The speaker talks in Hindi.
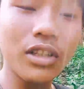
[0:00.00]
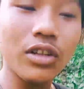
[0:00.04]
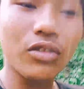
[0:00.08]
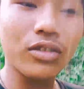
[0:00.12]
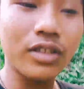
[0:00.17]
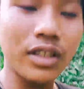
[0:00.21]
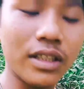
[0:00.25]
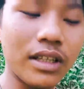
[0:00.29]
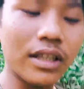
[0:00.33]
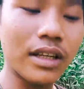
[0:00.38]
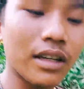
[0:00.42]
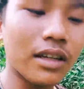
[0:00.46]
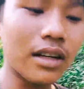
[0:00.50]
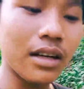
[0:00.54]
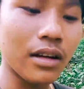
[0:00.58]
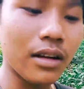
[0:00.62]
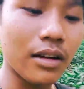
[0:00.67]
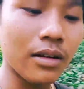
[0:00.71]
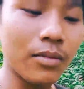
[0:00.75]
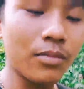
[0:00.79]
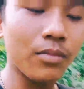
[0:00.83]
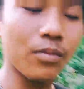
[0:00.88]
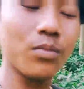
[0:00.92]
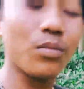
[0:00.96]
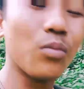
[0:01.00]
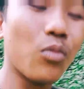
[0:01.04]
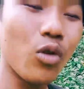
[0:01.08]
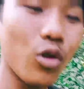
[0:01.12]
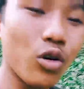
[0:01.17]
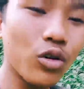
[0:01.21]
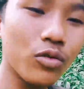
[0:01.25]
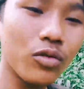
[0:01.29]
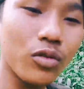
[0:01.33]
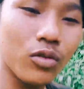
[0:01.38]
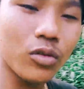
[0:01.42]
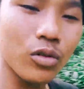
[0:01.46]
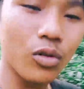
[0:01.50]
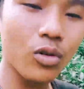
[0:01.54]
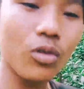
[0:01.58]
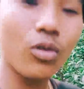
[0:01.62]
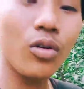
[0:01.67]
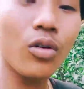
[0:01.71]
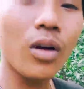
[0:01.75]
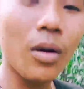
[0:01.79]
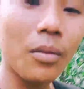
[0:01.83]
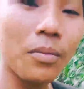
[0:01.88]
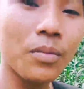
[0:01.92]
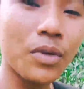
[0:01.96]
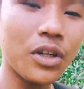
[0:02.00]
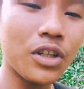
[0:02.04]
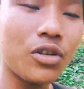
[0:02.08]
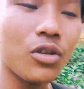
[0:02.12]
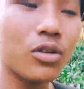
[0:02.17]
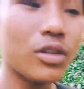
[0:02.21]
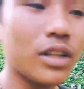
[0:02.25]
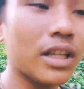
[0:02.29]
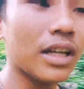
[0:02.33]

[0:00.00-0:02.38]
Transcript: दिनों से देख रहा बहुत लोगों का वीडियो